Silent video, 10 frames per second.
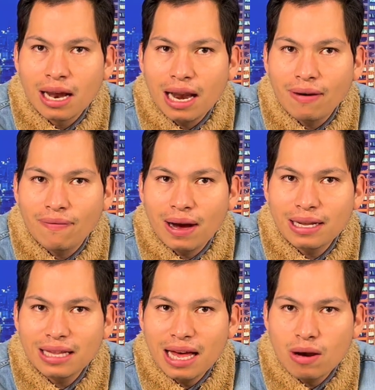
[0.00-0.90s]
la
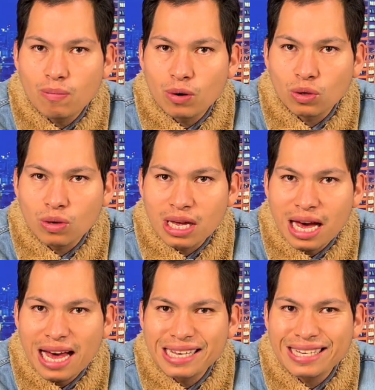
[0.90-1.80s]
falta de
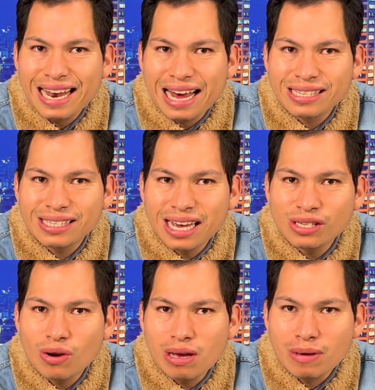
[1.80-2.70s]
oportunidades, el
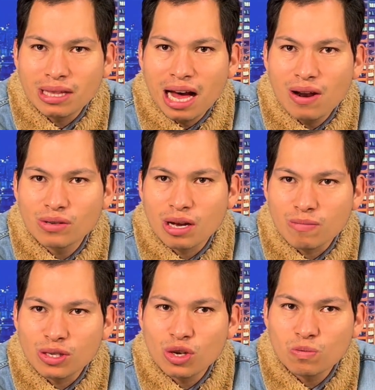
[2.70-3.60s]
acceso limitado a los
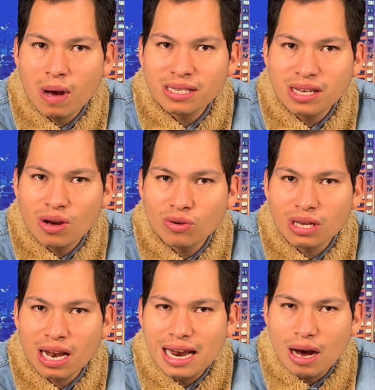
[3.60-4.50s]
servicios básicos
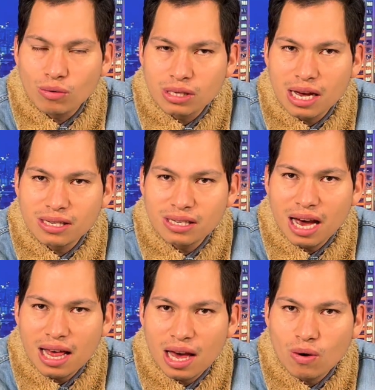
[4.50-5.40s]
y la
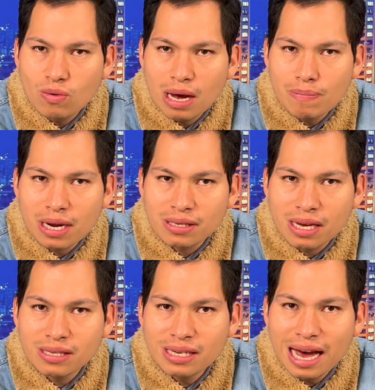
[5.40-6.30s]
ausencia de una
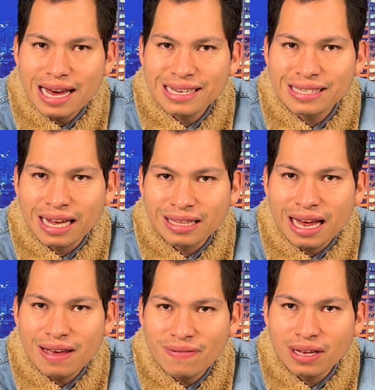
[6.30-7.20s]
presencia
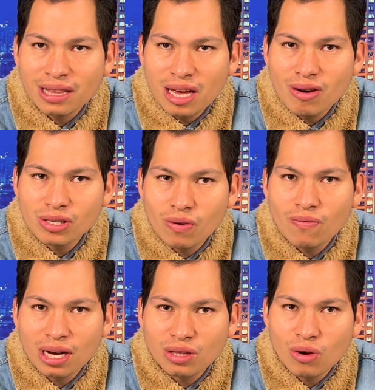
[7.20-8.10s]
estatal efectiva son
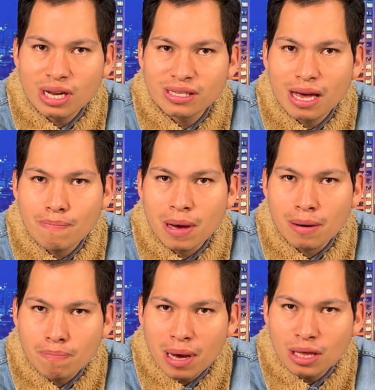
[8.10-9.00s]
factores que
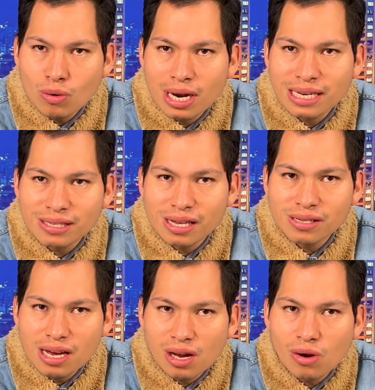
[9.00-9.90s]
perpetúan este
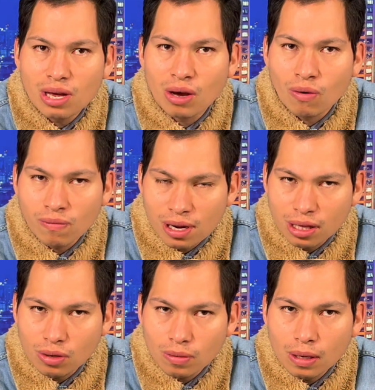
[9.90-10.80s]
ciclo de
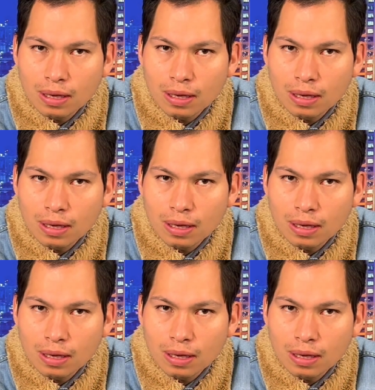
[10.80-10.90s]
conflicto.